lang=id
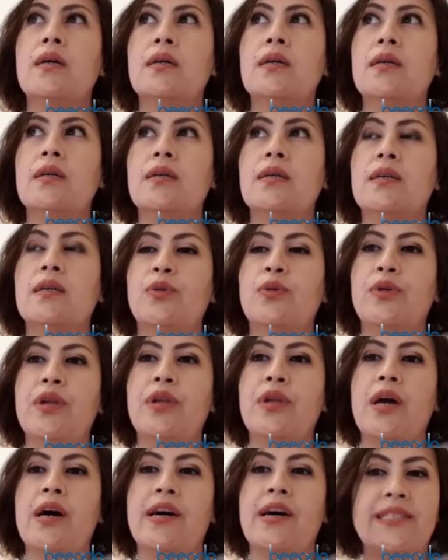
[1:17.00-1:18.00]
uh,
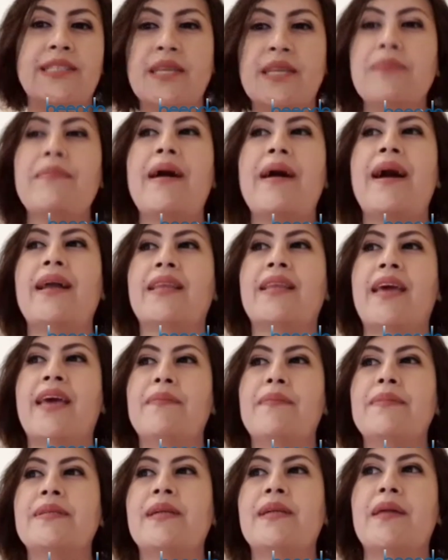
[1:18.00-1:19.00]
udah urgent banget
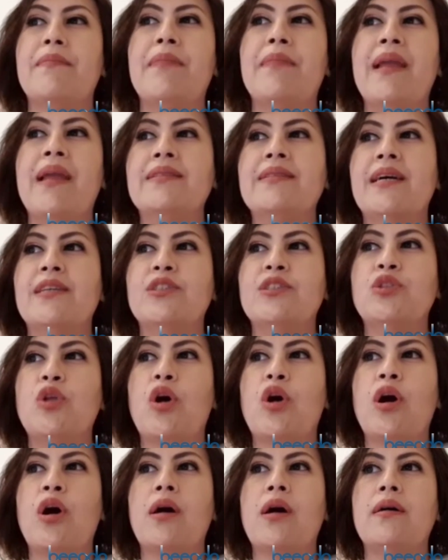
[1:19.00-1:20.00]
kayak misalnya belanja
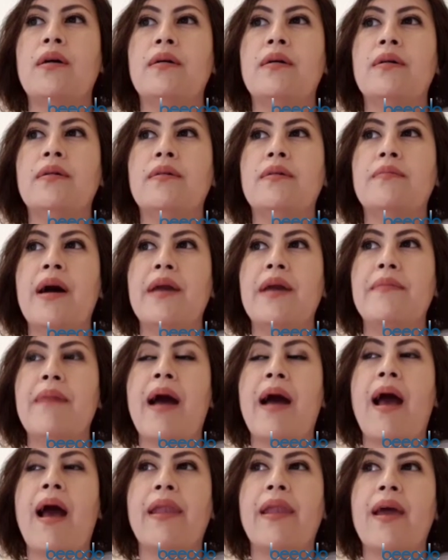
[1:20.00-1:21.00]
stok bahan
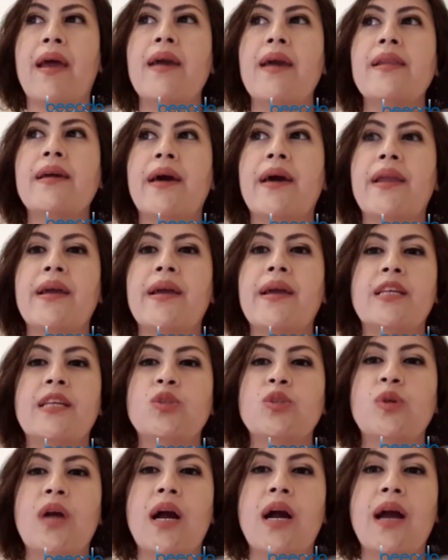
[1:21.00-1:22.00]
makanan karena kita
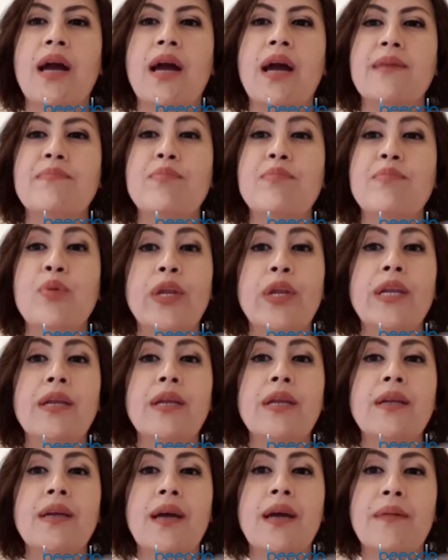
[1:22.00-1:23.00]
juga nggak
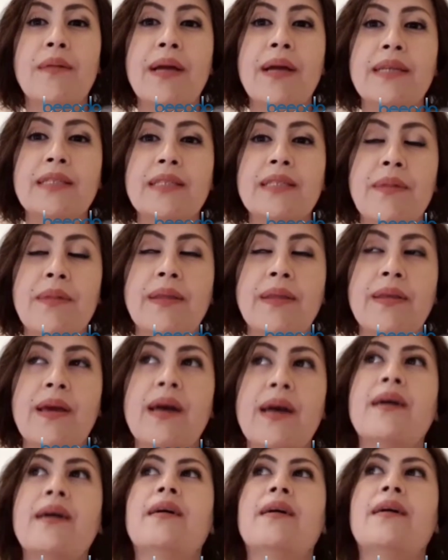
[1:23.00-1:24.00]
nimbun nggak belanja
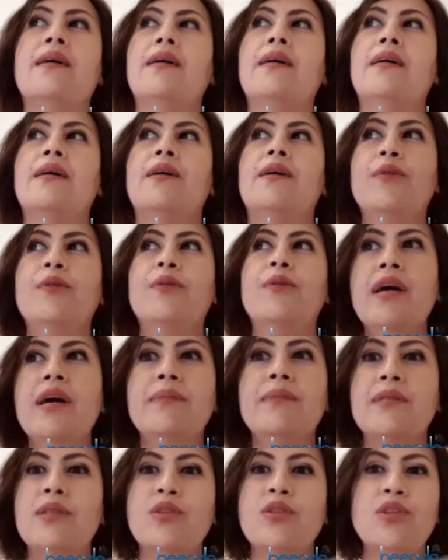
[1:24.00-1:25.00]
banyak udah
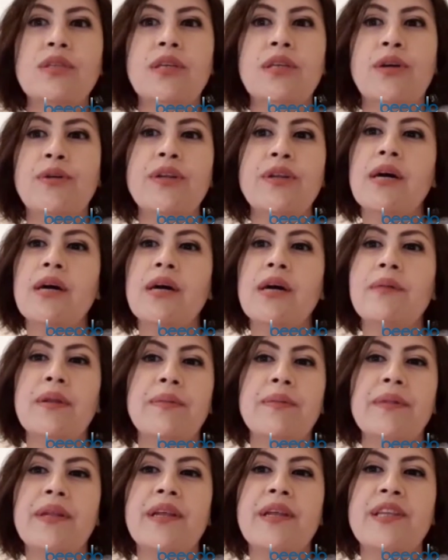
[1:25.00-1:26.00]
habis itu ya udah
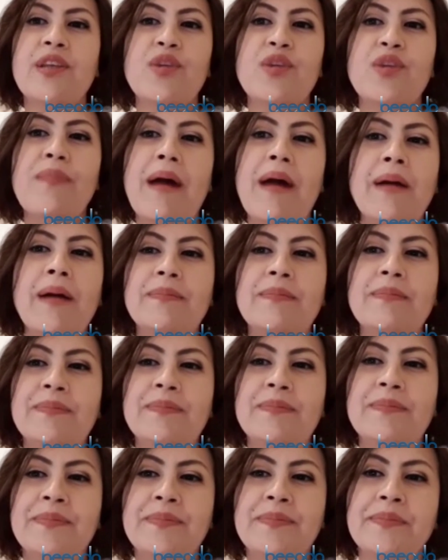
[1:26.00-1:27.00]
benar-benar di rumah
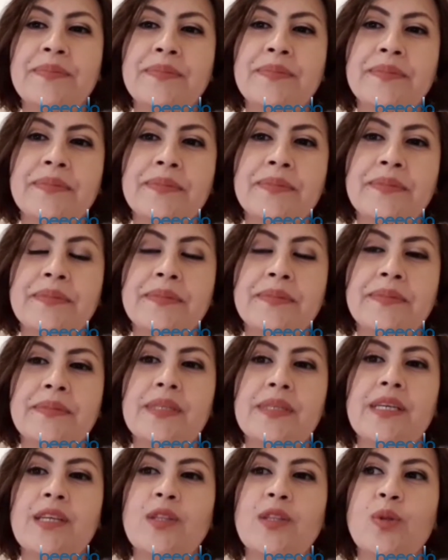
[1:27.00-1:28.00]

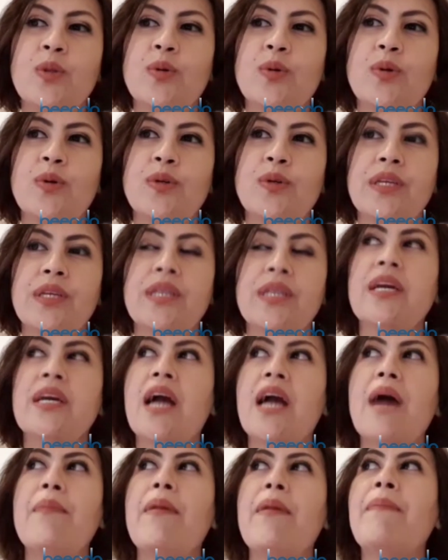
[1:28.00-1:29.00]
gitu jadi
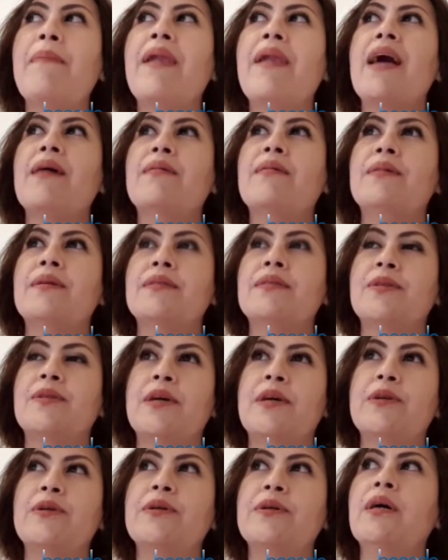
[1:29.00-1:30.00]
nggak apa-apa lah maksud
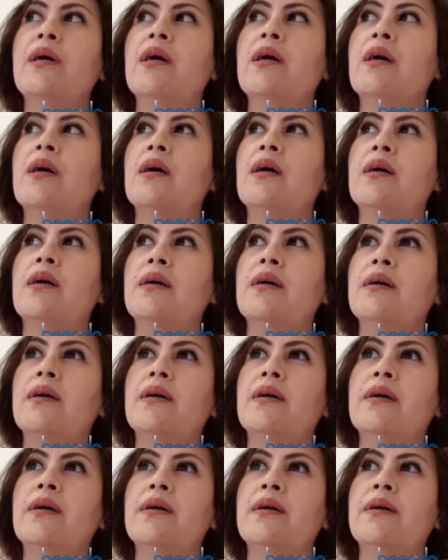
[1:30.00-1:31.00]
aku
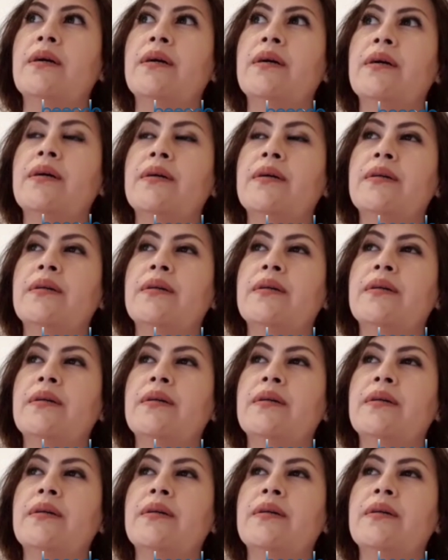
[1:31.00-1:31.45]
uh,